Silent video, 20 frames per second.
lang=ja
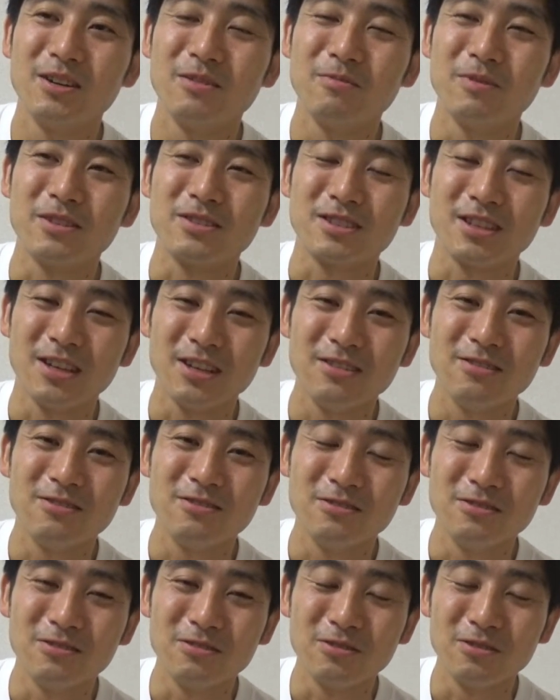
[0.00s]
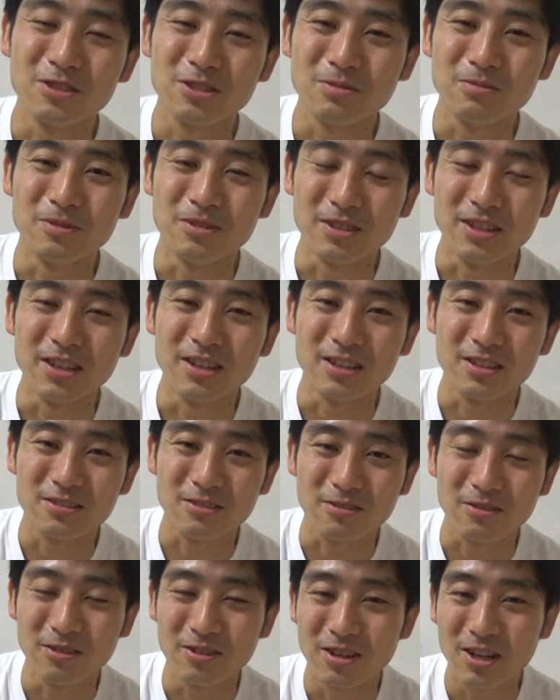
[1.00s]
まあ、声優の人もね
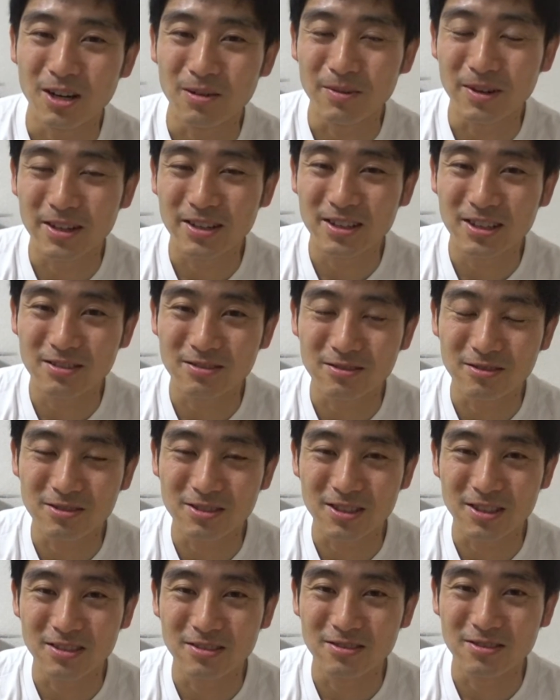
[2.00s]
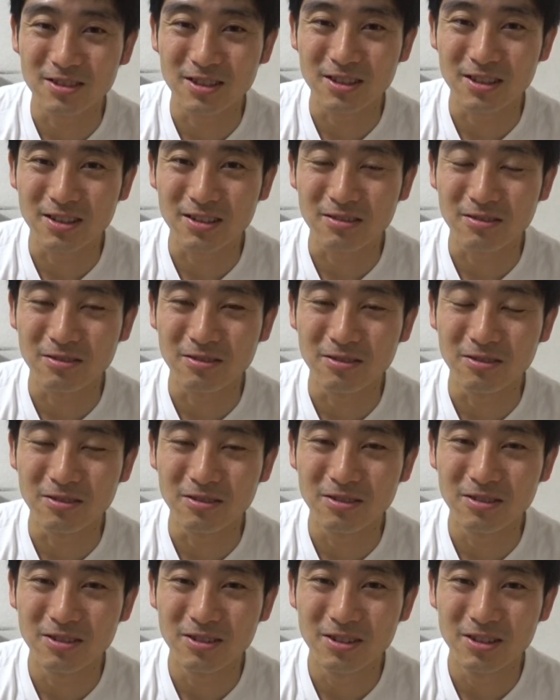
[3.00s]
そのハマり役の声優が
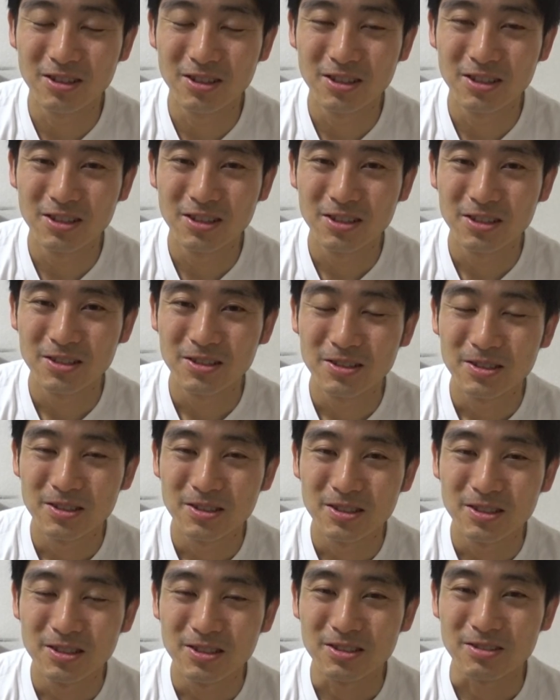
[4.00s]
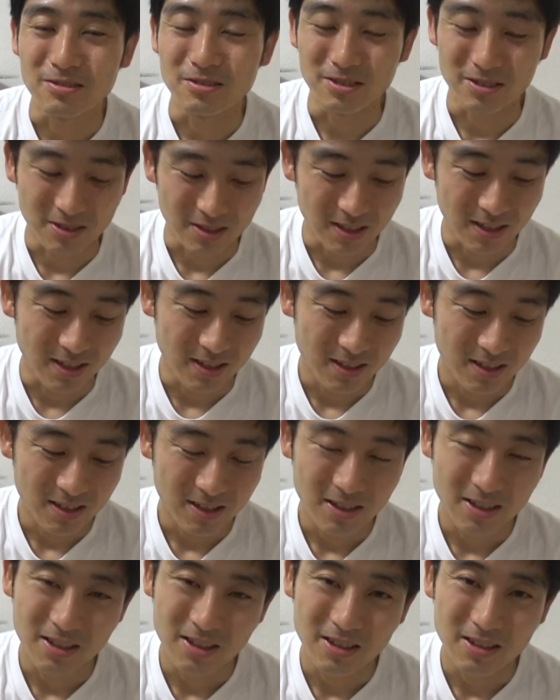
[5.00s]
こうそうですね
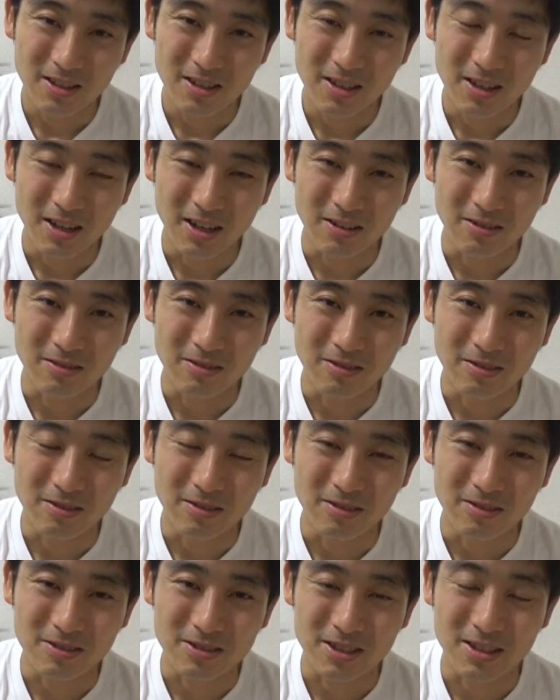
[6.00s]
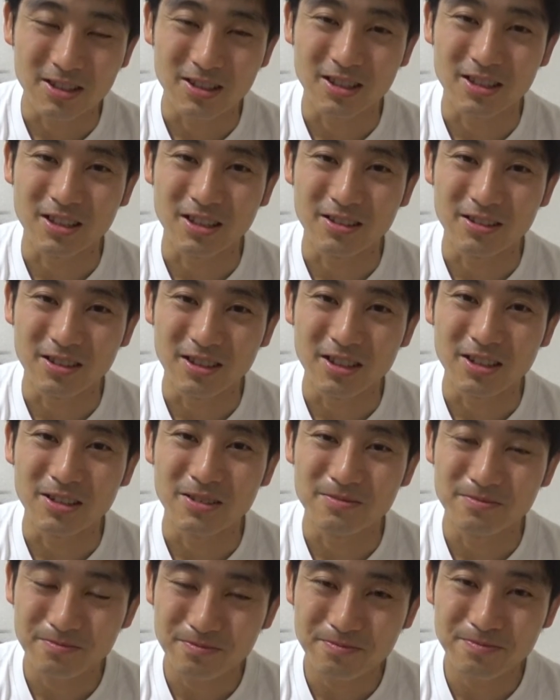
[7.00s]
あのー、されてたんで
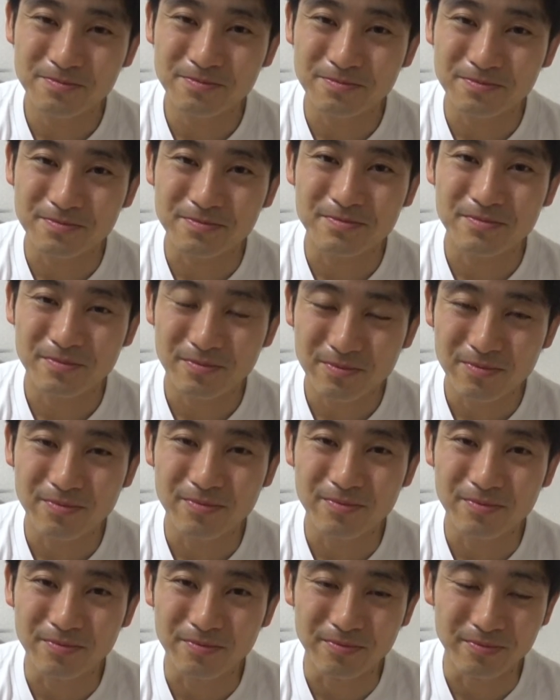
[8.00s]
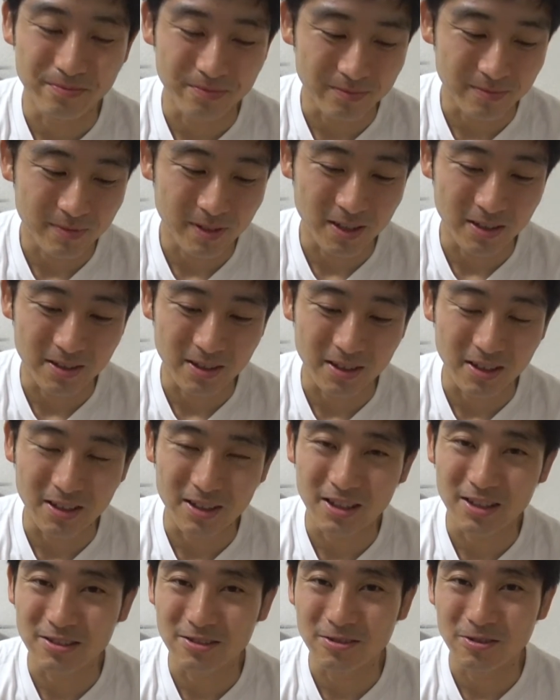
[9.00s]
うんまあなんか
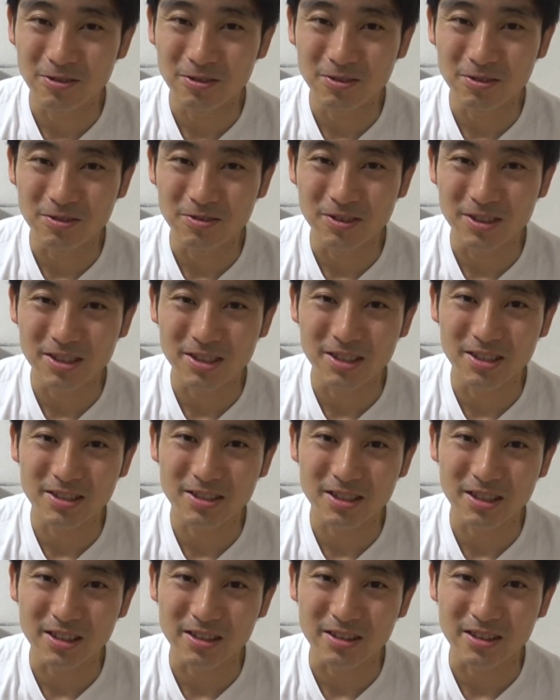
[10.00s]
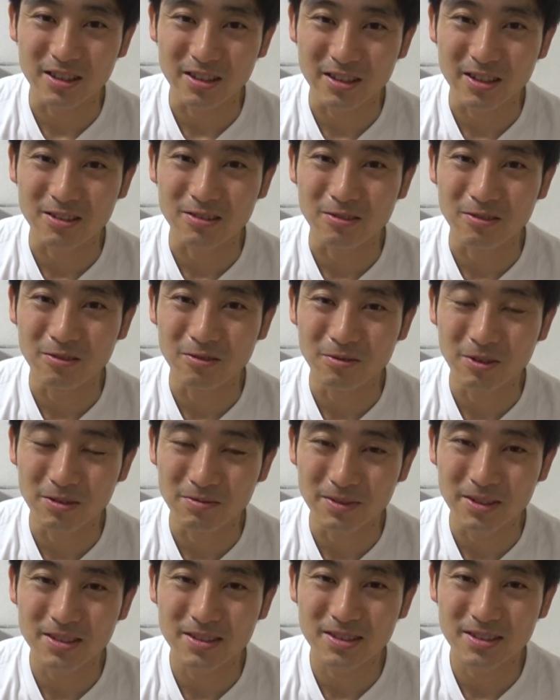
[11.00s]
感情輸入はしやすかったなと思い
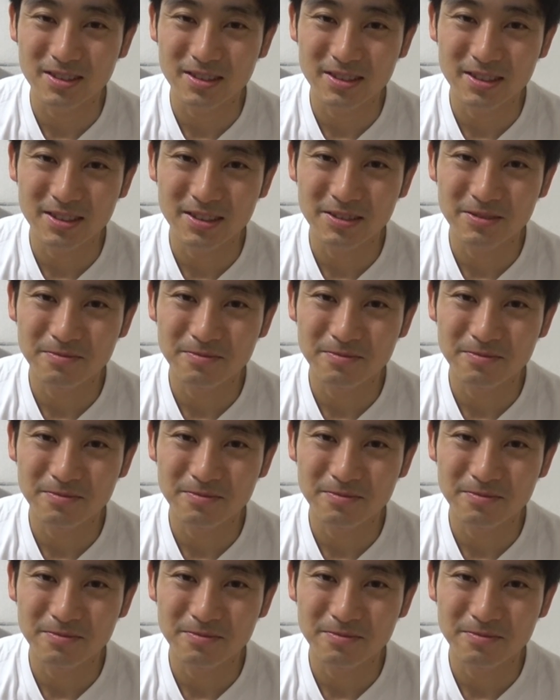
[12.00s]
ます